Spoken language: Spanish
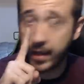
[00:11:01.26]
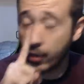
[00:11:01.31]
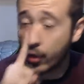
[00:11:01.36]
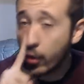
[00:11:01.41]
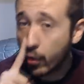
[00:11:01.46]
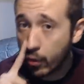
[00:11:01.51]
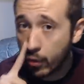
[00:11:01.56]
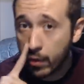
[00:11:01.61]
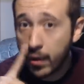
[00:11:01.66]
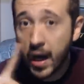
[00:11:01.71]

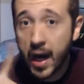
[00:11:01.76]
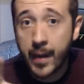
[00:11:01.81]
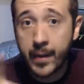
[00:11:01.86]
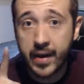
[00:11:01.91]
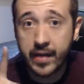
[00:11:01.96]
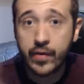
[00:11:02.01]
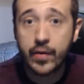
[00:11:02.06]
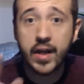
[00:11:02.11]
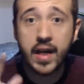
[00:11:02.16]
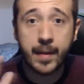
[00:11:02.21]
ojo,
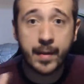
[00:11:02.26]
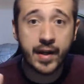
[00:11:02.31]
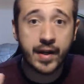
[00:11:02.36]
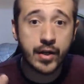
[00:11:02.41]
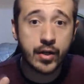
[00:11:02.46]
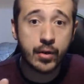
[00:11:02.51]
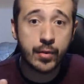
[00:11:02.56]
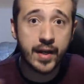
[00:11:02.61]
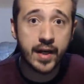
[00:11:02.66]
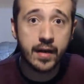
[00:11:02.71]
hablando de la
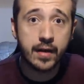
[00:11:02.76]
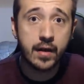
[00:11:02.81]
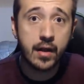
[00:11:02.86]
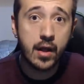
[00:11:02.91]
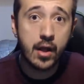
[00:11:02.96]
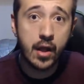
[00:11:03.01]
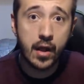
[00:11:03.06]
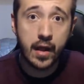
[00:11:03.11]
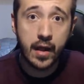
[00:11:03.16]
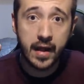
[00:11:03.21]
maniobra,
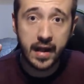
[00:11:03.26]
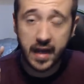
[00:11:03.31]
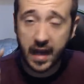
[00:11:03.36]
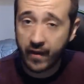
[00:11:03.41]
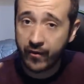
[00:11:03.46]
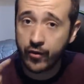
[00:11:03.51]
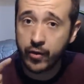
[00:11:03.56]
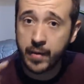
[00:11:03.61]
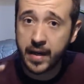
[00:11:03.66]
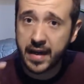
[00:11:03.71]
la
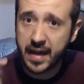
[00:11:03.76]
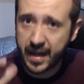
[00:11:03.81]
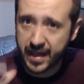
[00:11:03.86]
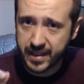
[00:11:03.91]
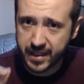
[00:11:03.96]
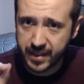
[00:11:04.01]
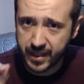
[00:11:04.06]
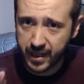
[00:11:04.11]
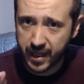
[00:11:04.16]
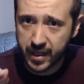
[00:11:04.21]
forma en la que
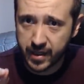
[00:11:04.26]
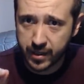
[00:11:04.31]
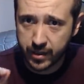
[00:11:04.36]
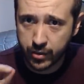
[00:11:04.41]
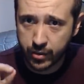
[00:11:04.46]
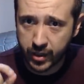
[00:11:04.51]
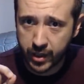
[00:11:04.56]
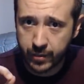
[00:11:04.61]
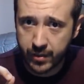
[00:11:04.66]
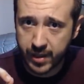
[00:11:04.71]
se tira
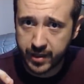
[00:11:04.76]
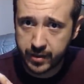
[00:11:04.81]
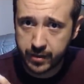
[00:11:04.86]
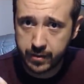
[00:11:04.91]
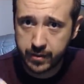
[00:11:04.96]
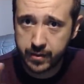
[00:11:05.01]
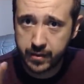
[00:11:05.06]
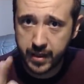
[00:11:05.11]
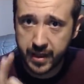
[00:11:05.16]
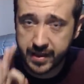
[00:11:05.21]
interior Kvyat
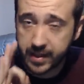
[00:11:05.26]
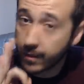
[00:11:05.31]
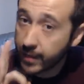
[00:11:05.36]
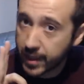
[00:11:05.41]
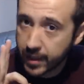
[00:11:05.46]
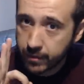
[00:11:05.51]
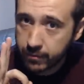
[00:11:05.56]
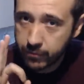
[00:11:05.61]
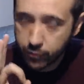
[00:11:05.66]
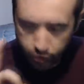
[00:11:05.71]
está bien.